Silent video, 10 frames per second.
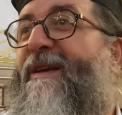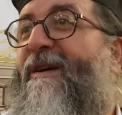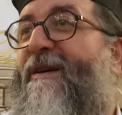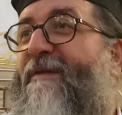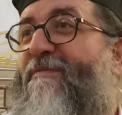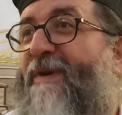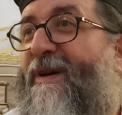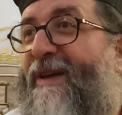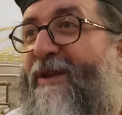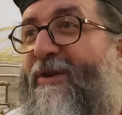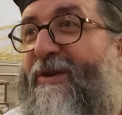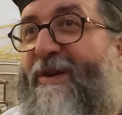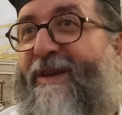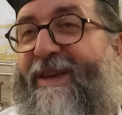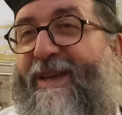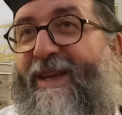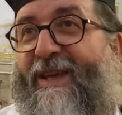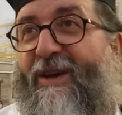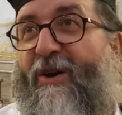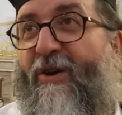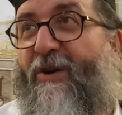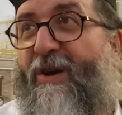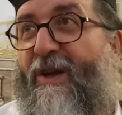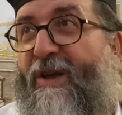Euh, alors, euh, et, et, or,